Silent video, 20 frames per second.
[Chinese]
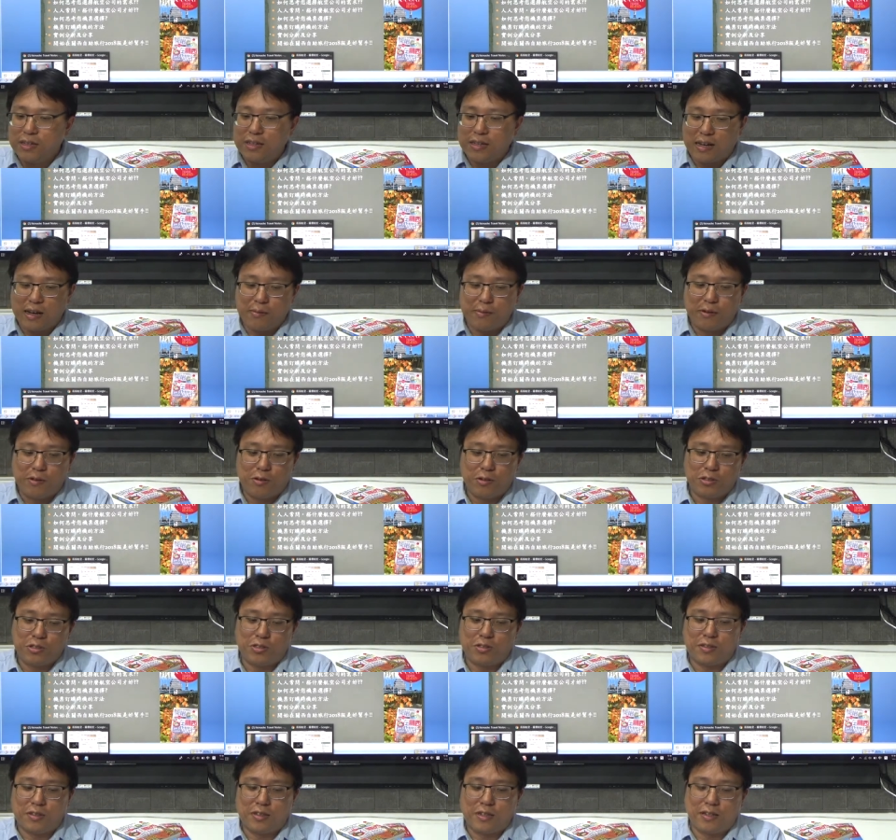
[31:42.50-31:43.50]
他们或
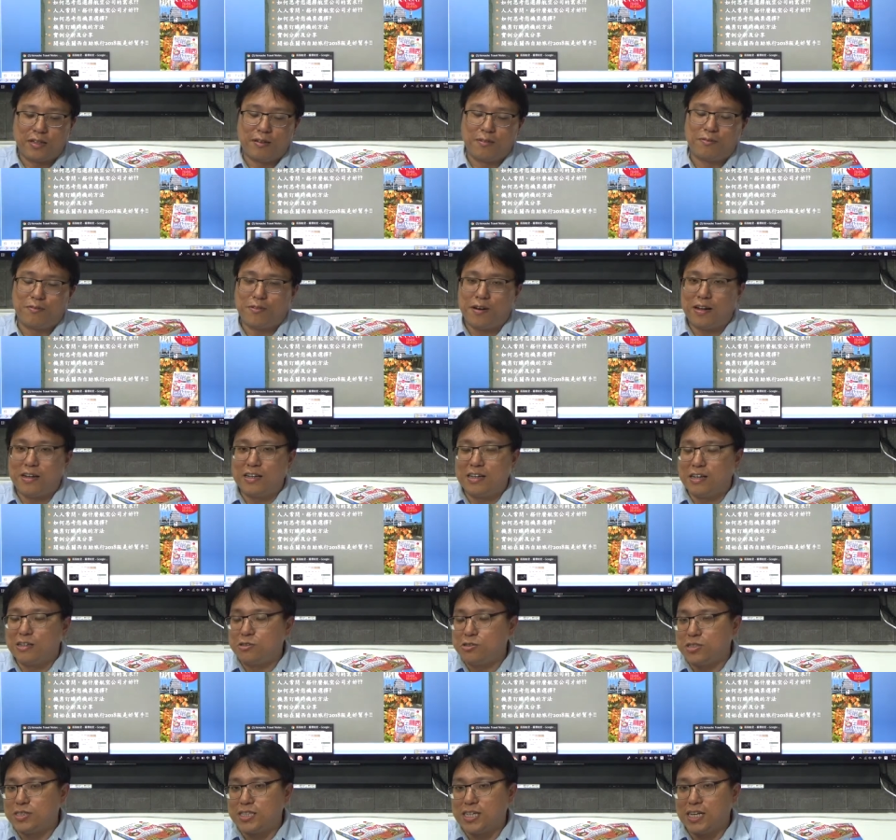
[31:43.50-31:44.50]
许可能放了连
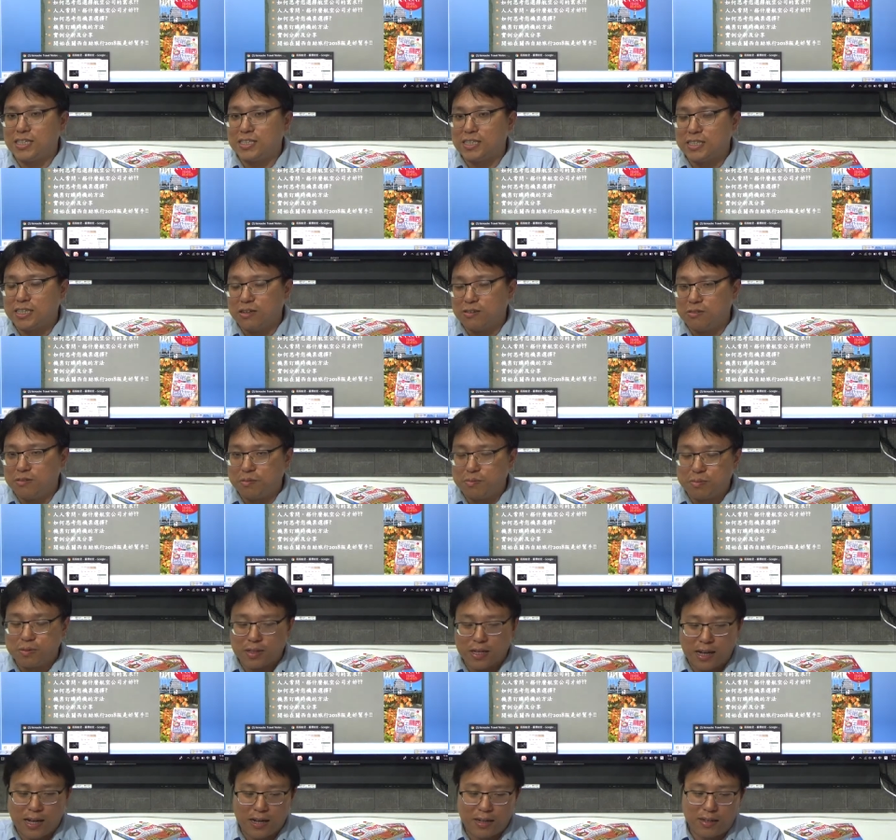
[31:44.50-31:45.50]
续假期，跟我们不
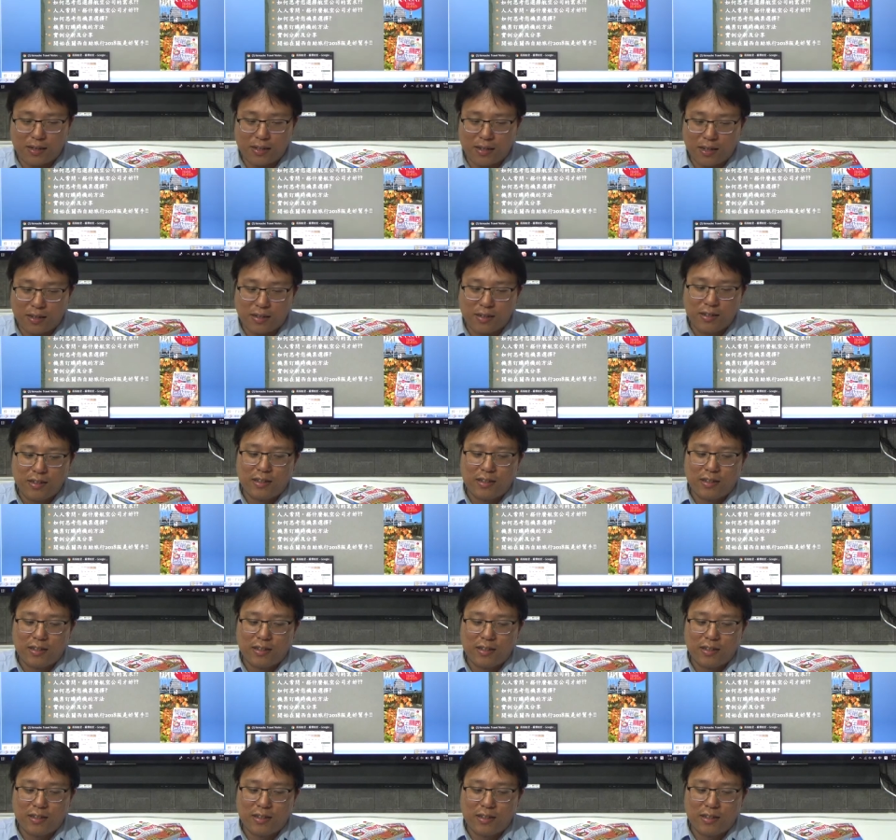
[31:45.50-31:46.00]
太一样。